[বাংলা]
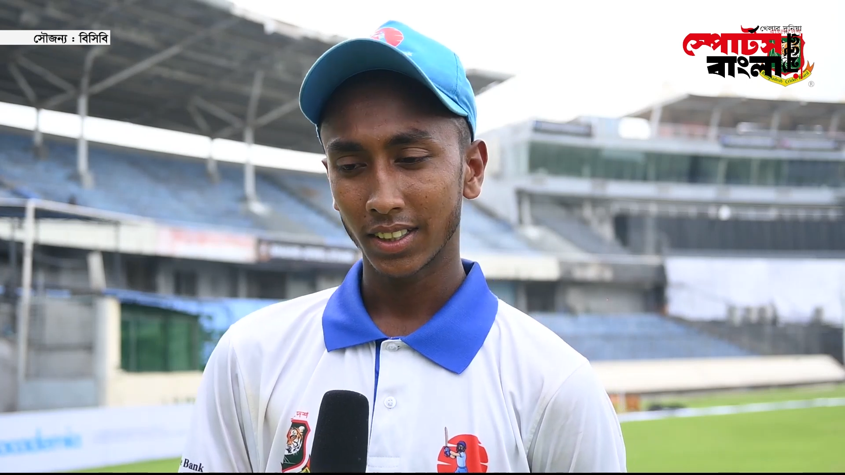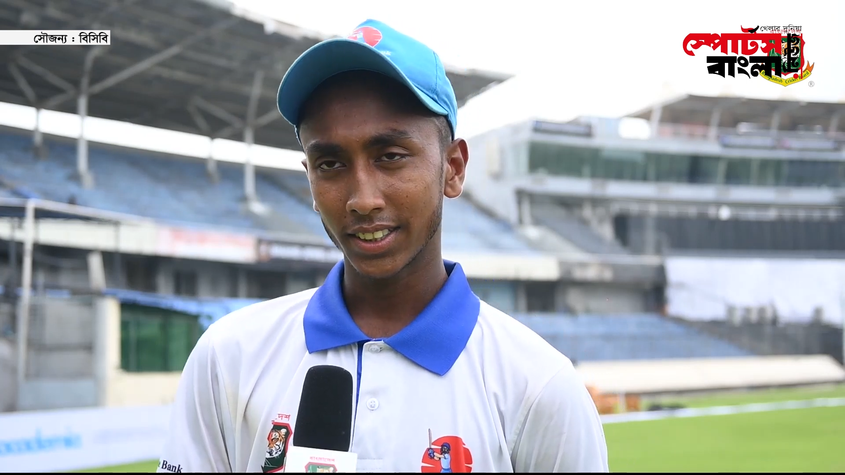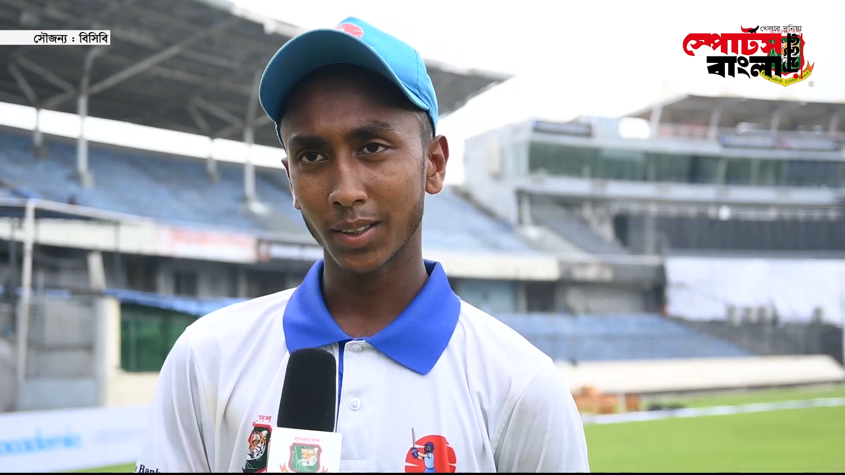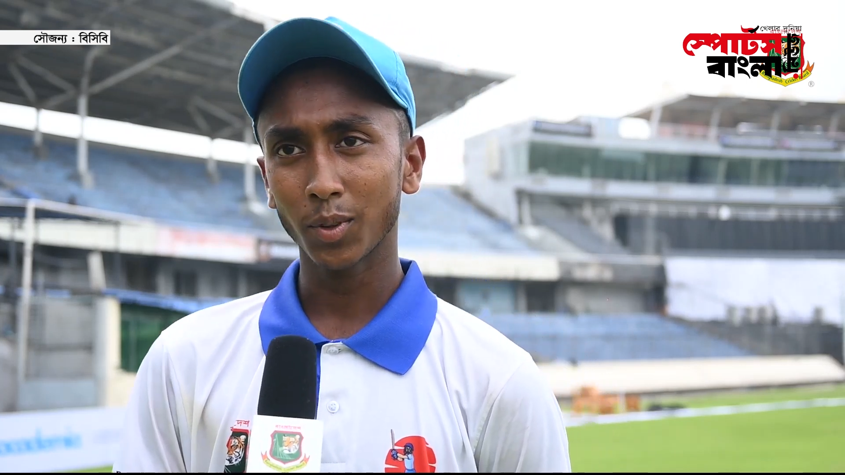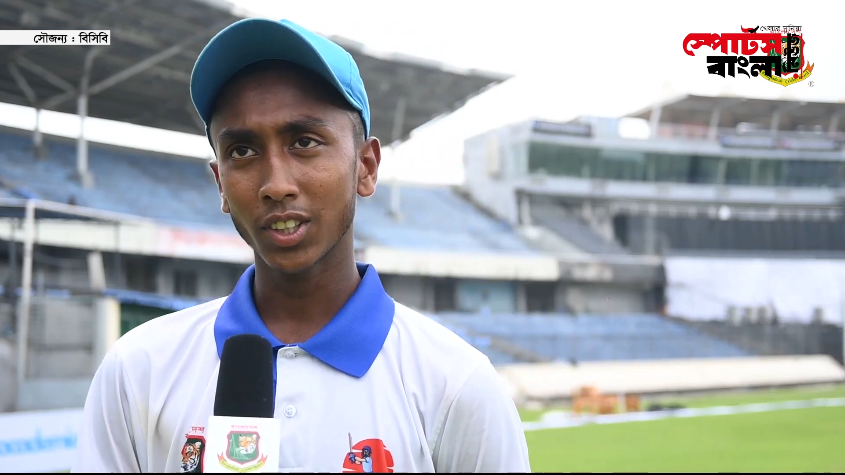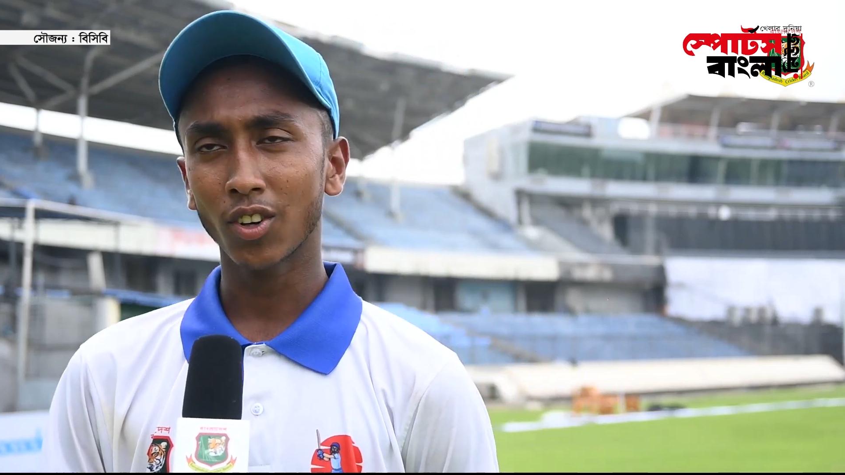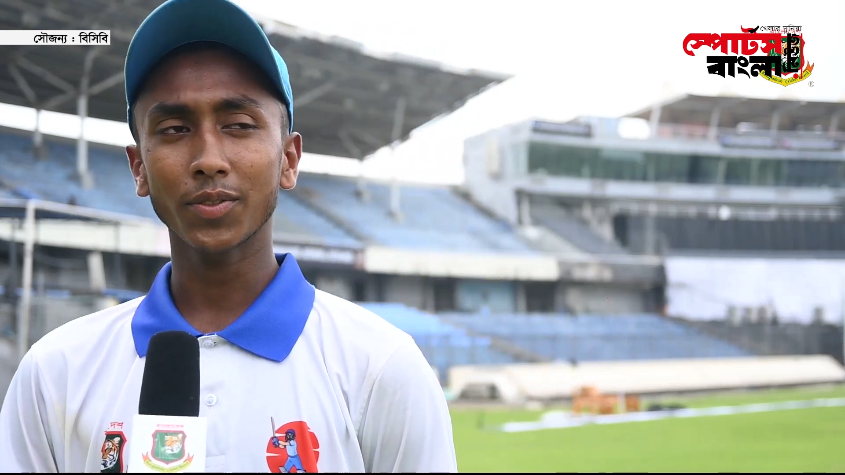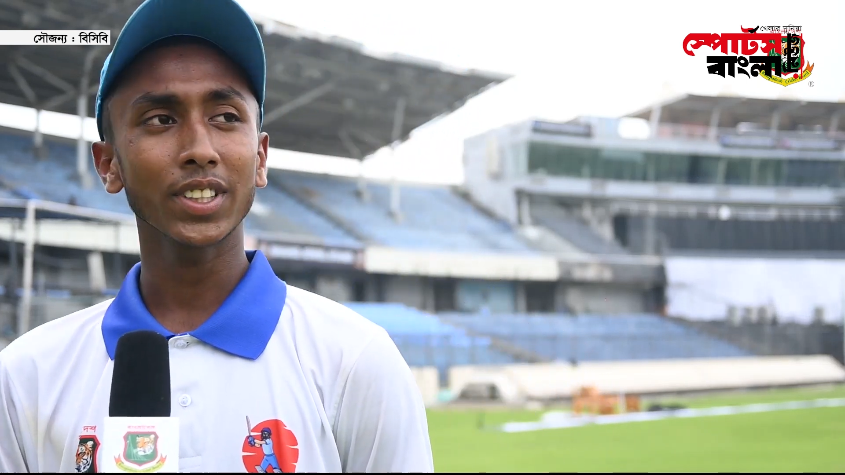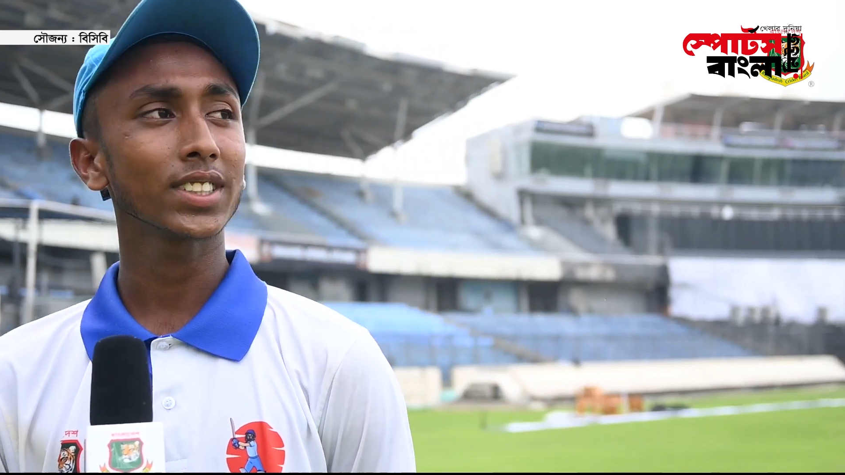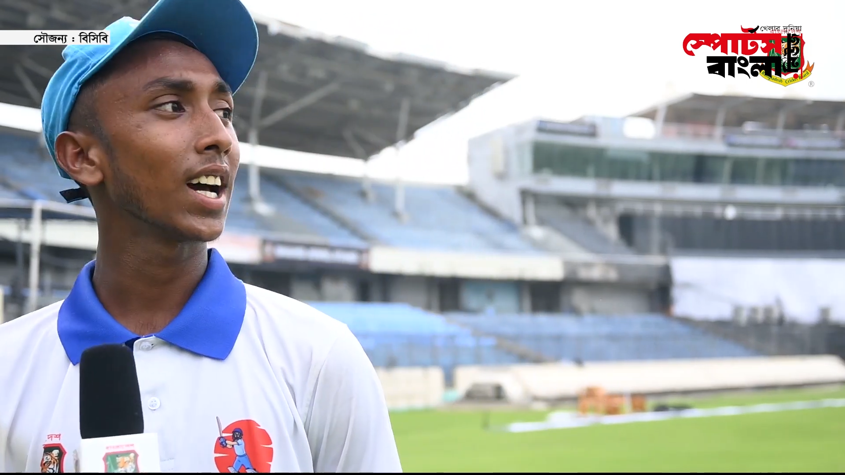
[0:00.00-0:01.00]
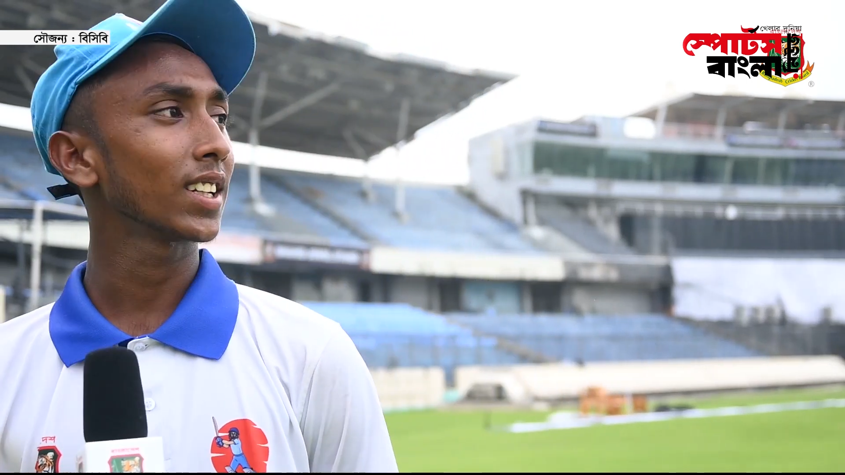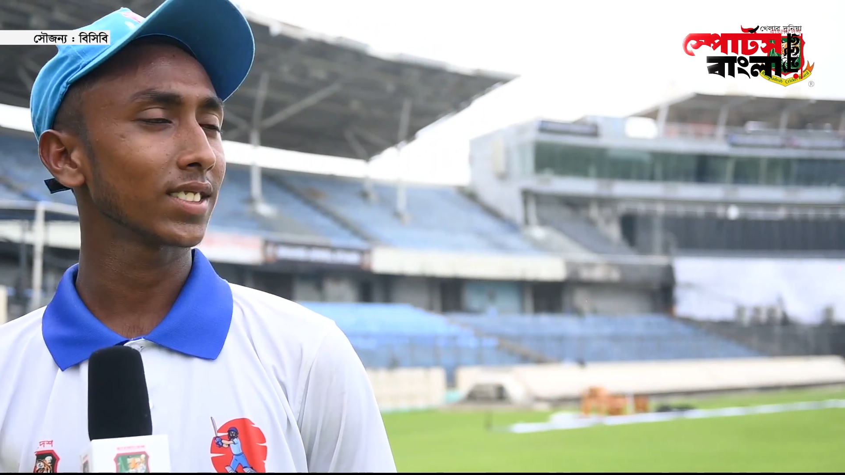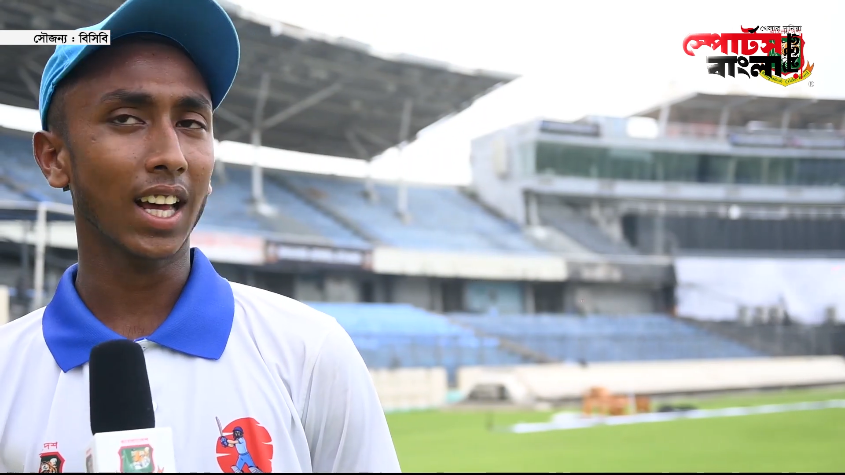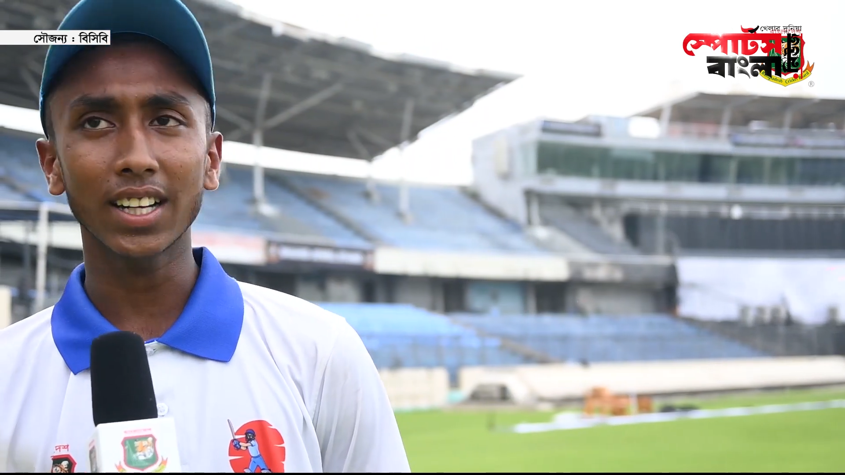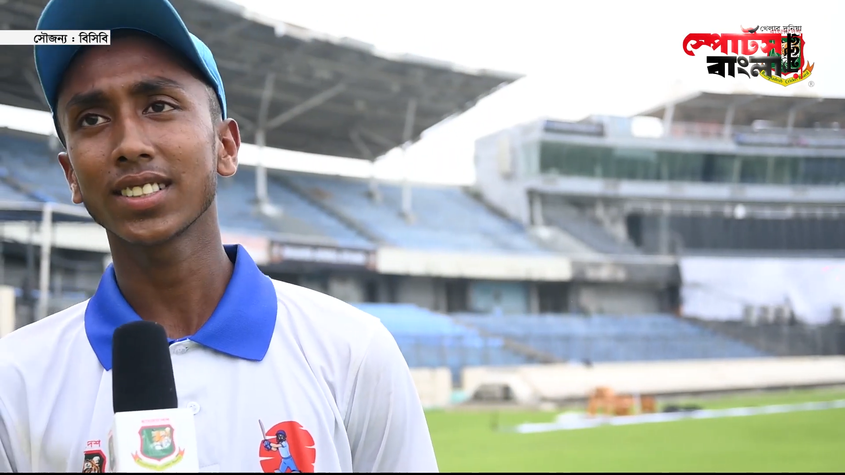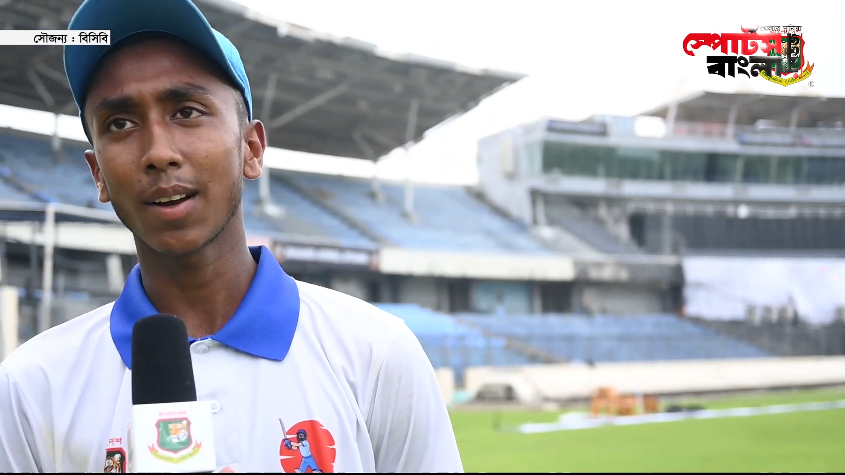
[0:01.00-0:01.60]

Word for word: নিজের প্রতি কনফিডেন্স আর স্যারের